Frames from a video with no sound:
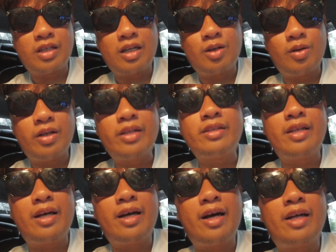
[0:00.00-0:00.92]
na lang ulit
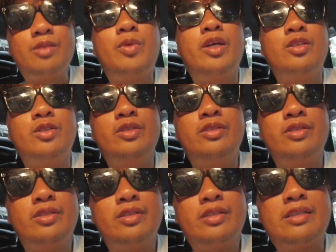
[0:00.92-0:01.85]
na adventure.
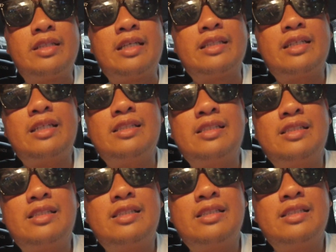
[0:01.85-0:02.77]

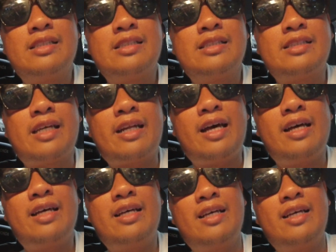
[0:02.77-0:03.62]
Kita-kits. Tara,